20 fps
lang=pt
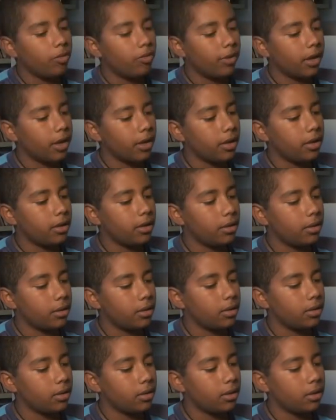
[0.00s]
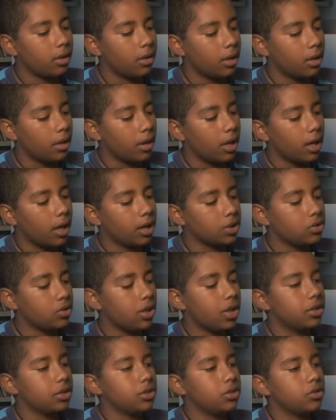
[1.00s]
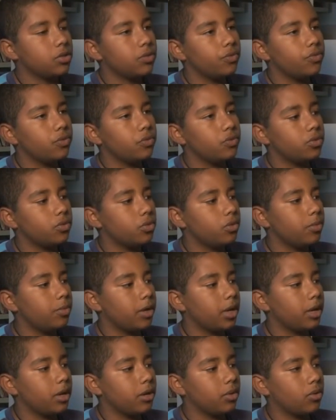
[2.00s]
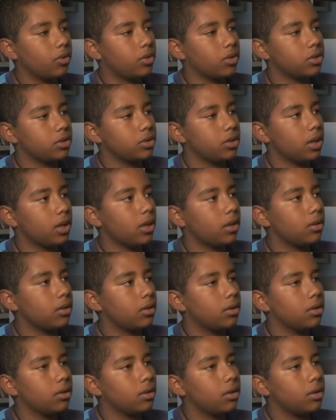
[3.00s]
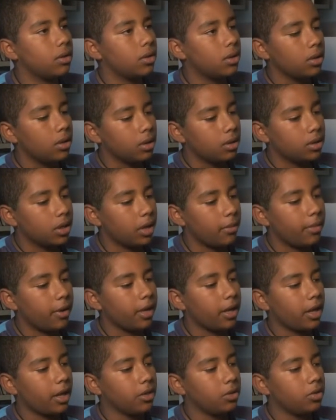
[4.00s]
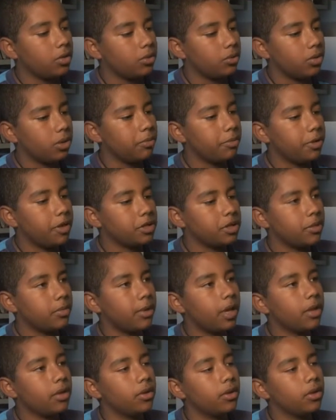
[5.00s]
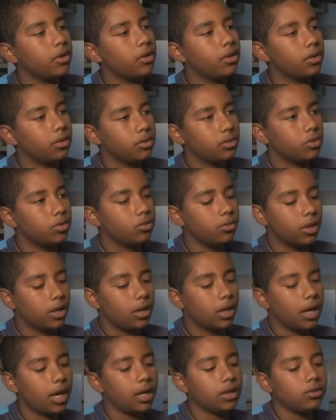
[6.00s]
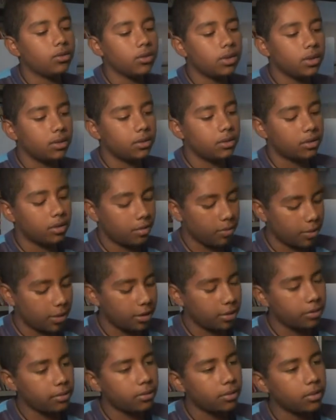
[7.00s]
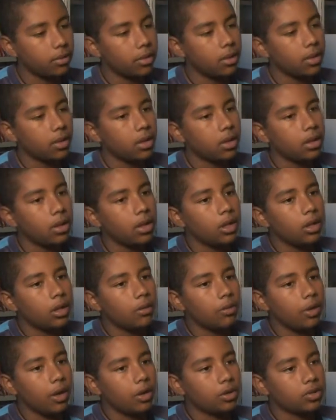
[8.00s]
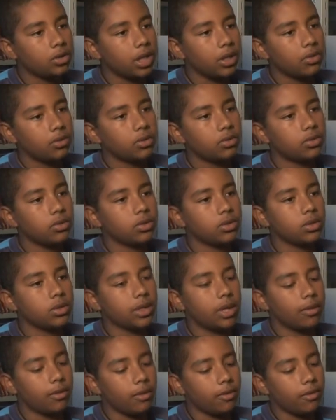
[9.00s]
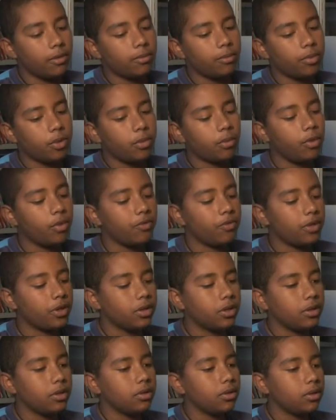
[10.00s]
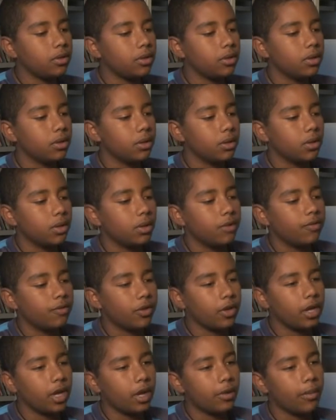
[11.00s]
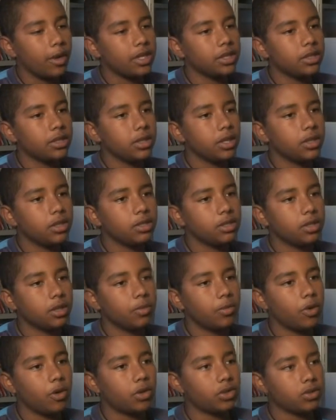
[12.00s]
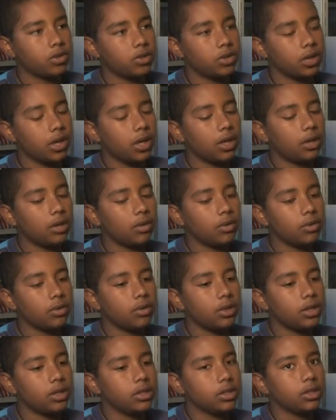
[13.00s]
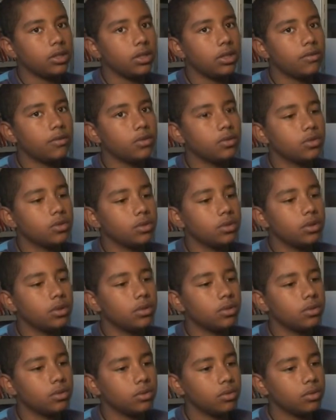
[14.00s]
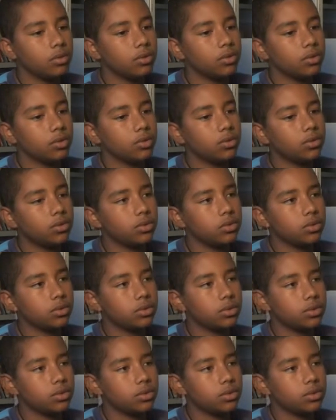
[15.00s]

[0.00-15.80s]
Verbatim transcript: Vai ajudar a gente no futuro para conquistar, trabalhar em uma empresa maior no mercado e também para os alunos da promovida ficar mais cientes que pode usar esses livros do que os outros.